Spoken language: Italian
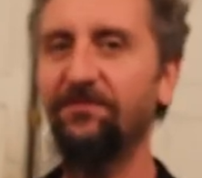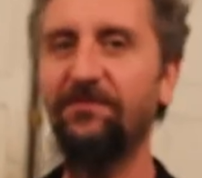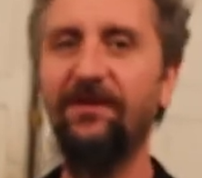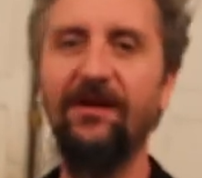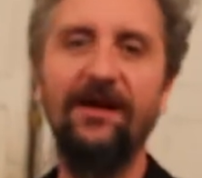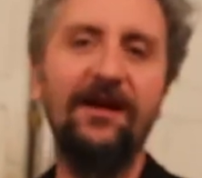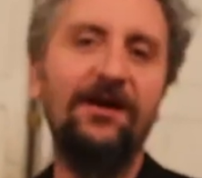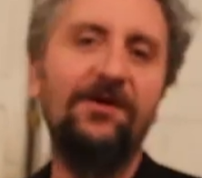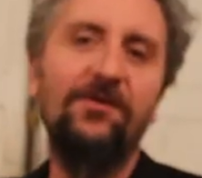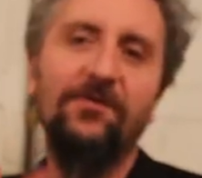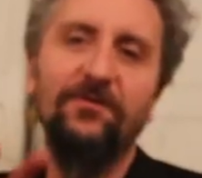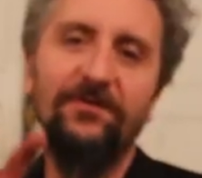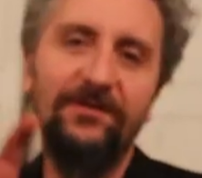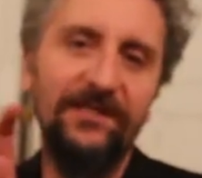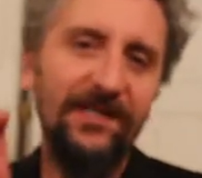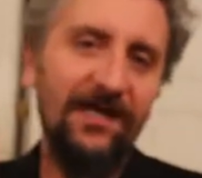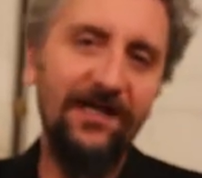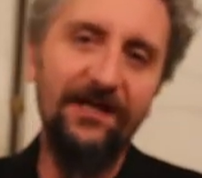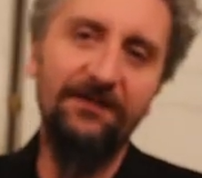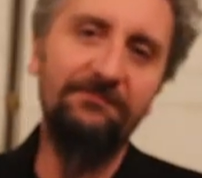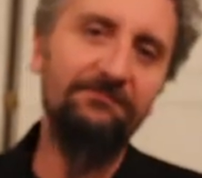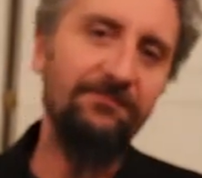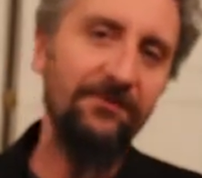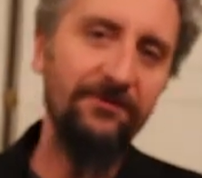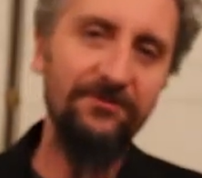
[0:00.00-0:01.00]
per
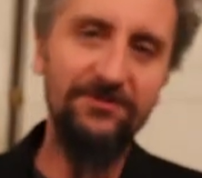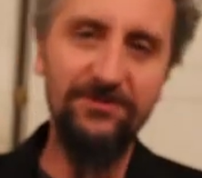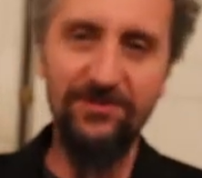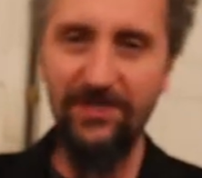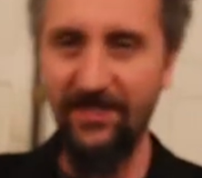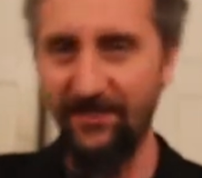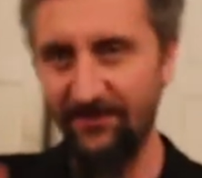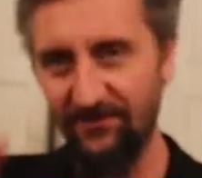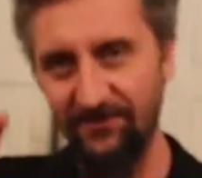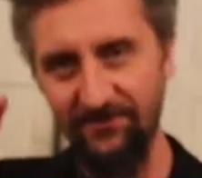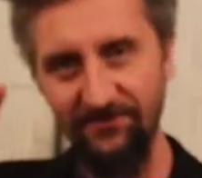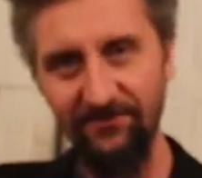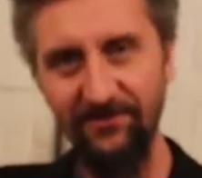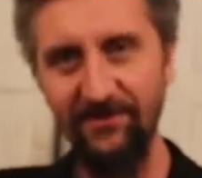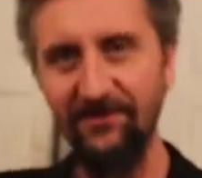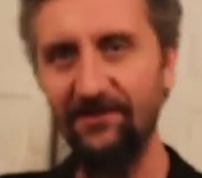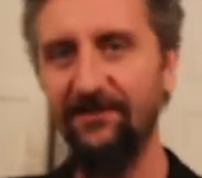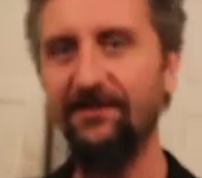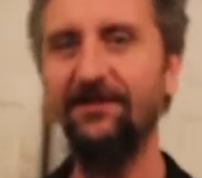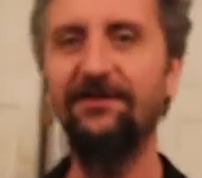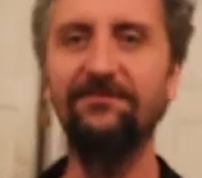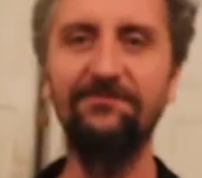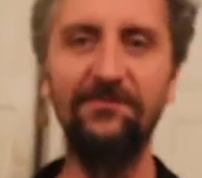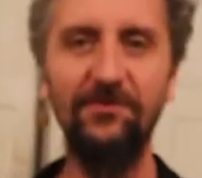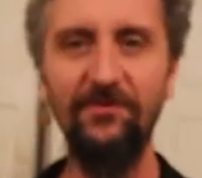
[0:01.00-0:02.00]
raccontare il progetto che,
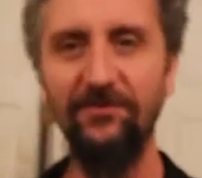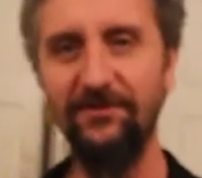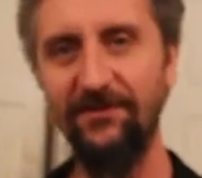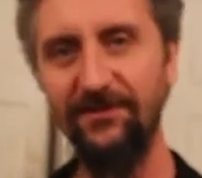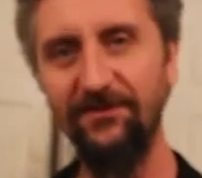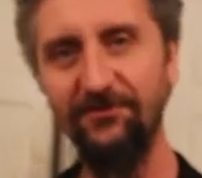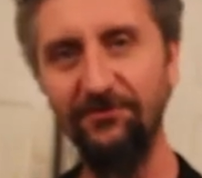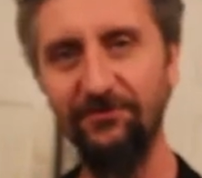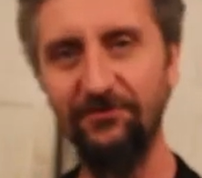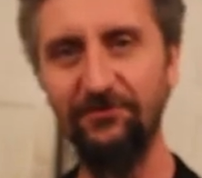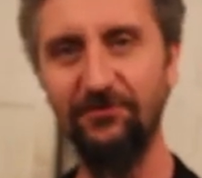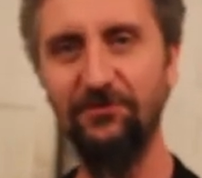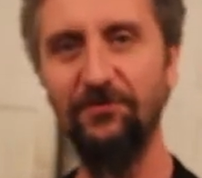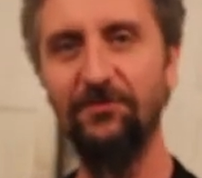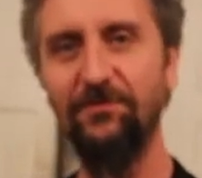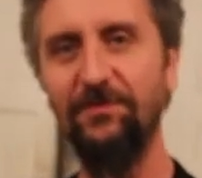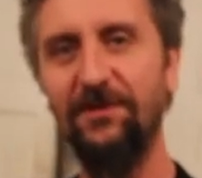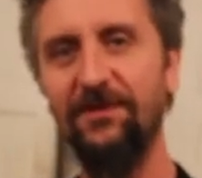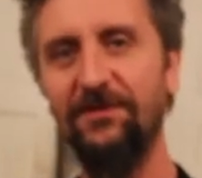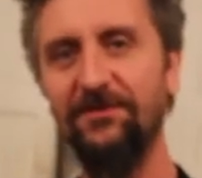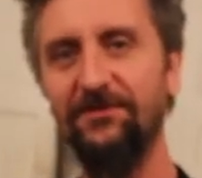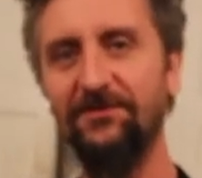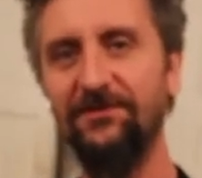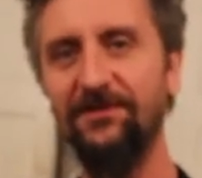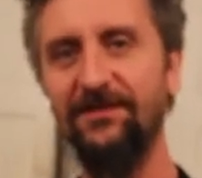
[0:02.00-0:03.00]
che molti conoscono
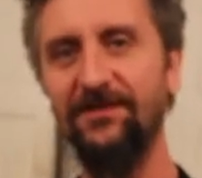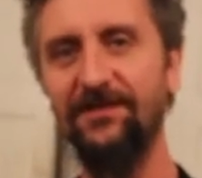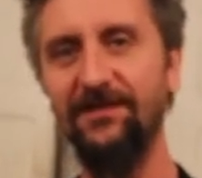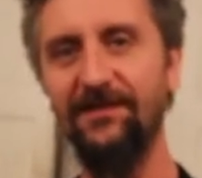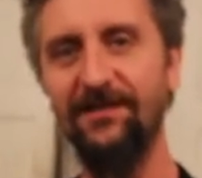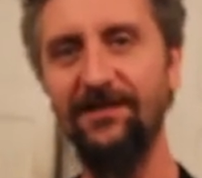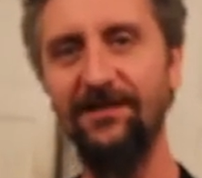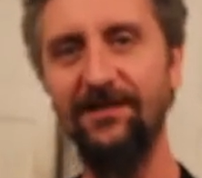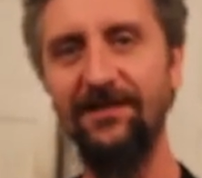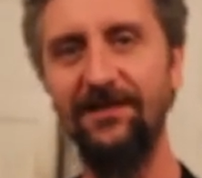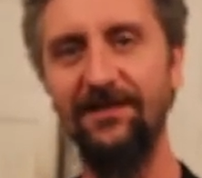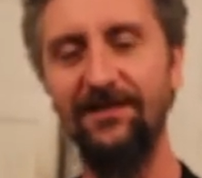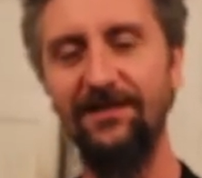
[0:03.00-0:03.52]
meglio di,